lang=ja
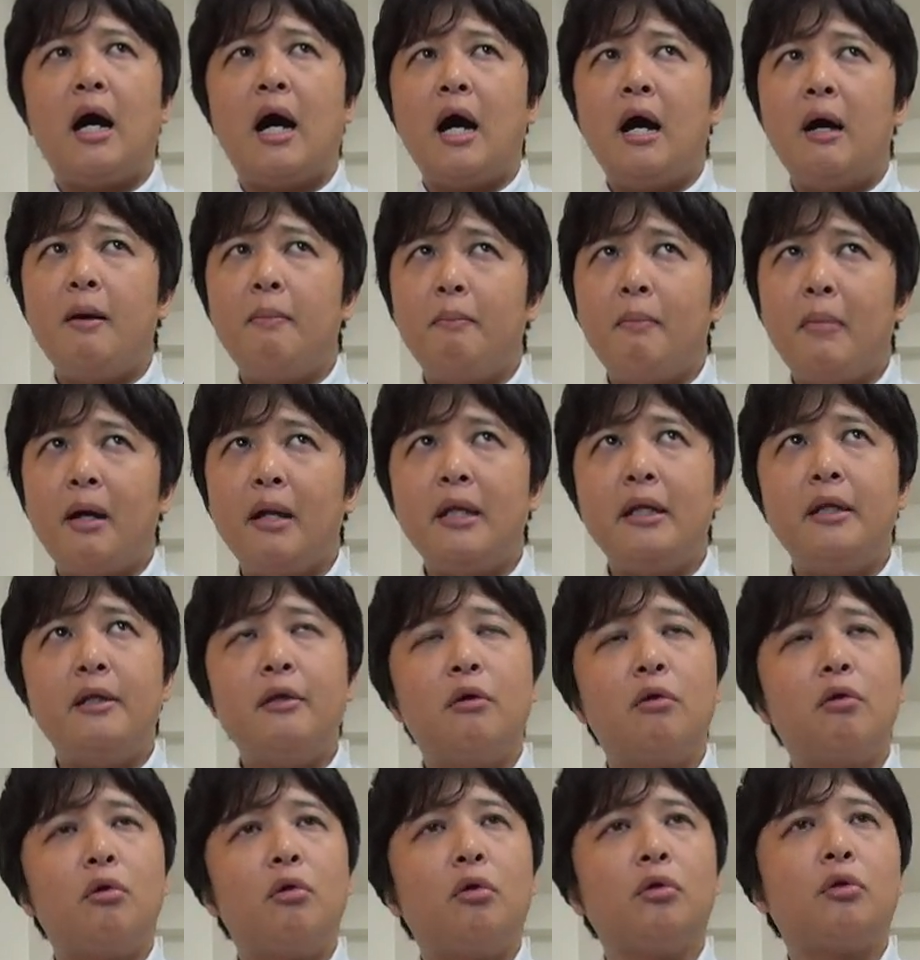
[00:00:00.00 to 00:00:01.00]
あんまり
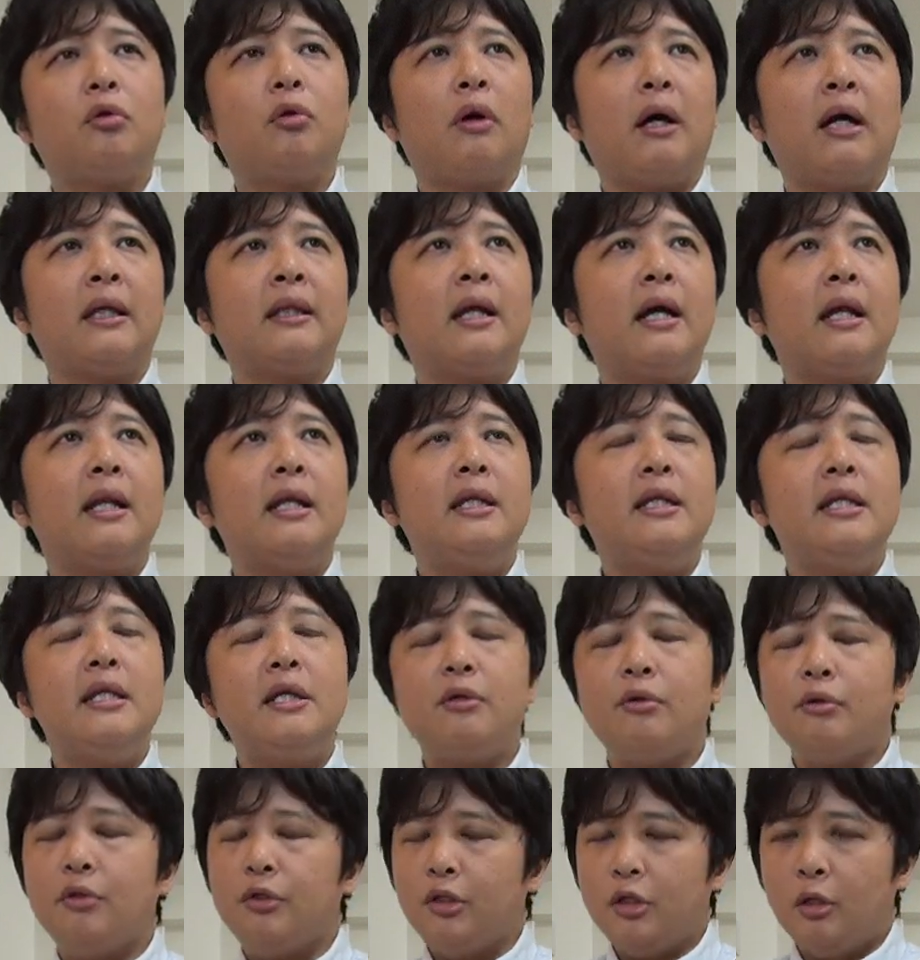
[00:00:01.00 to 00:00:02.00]
両の音が鳴りに
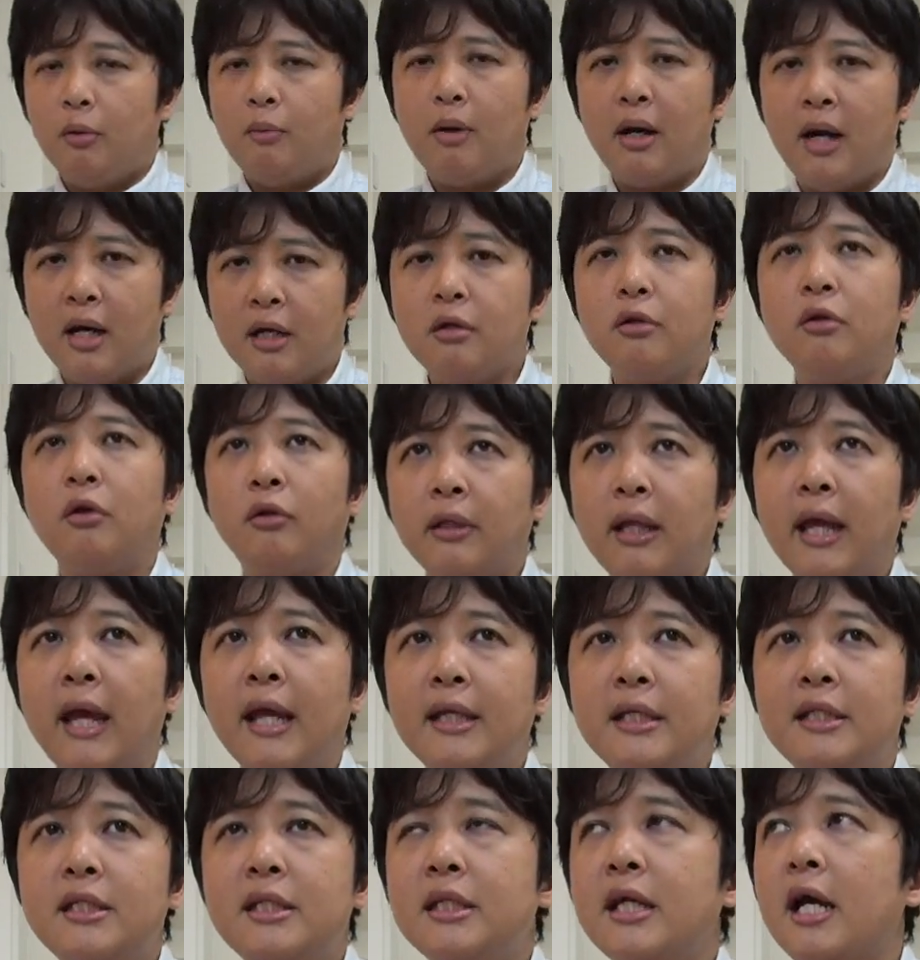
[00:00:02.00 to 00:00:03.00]
くいのもあるので、
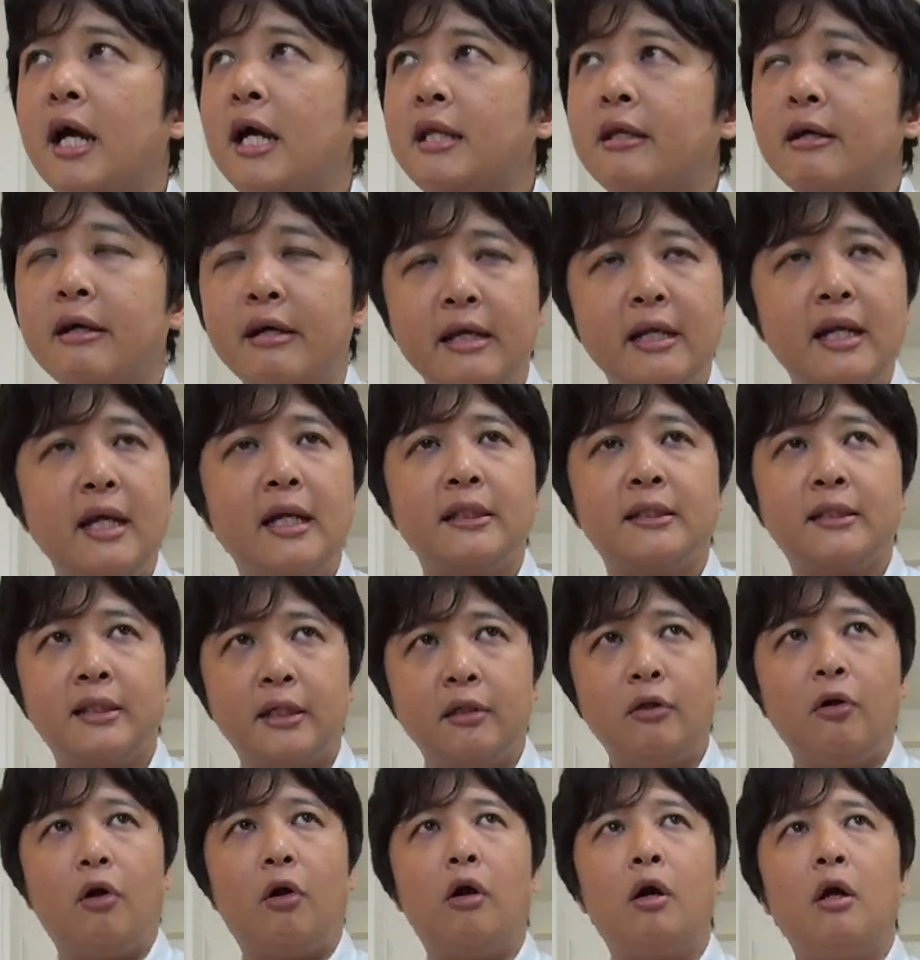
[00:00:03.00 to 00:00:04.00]
一概には言えないです
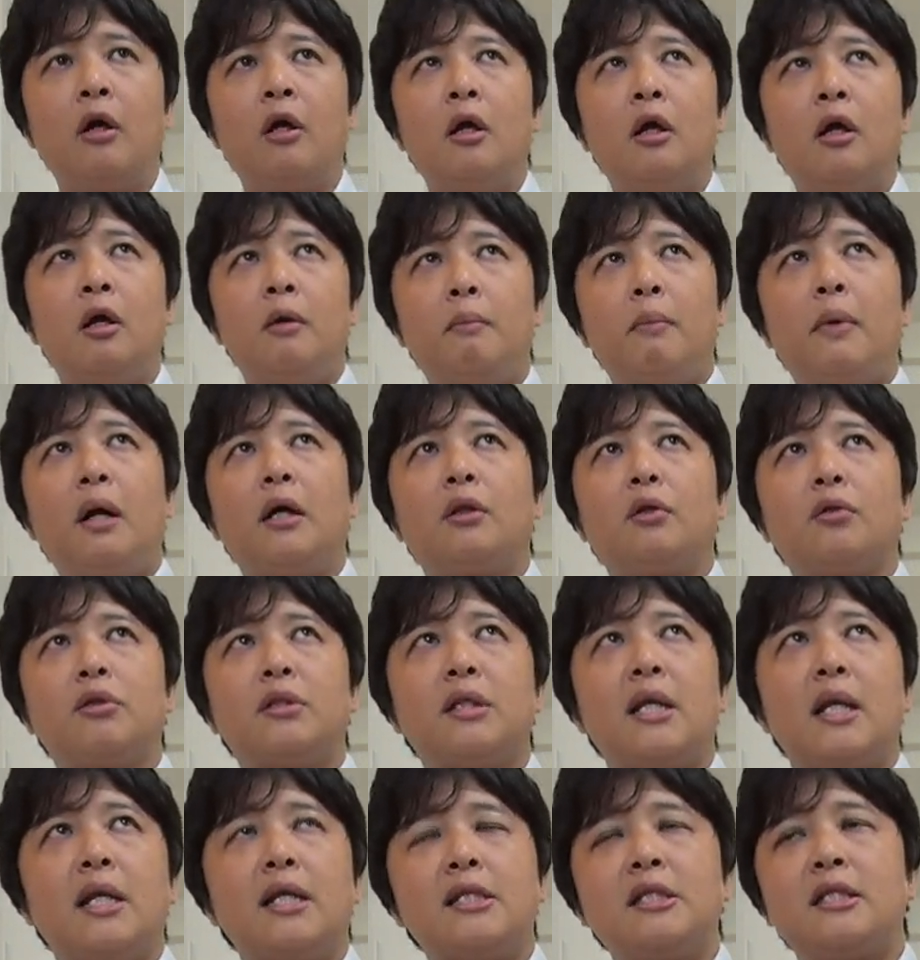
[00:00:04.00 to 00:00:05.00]
けど、まあど
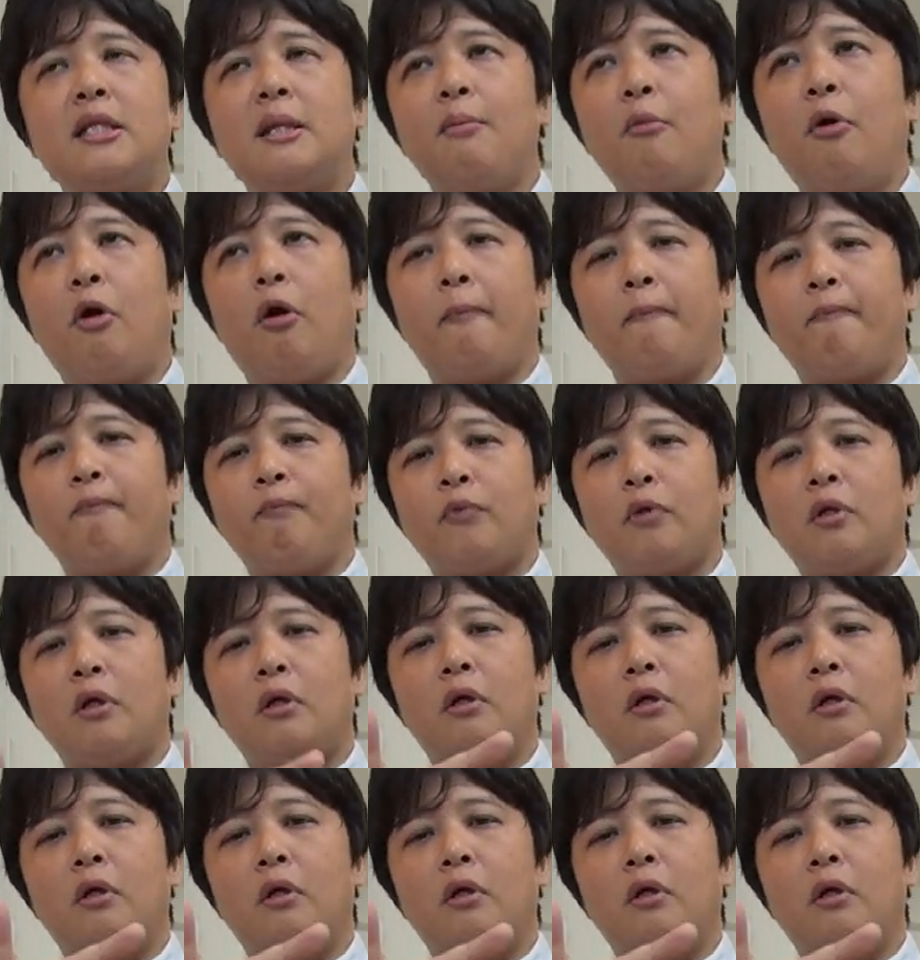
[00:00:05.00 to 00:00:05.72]
ちらにしても、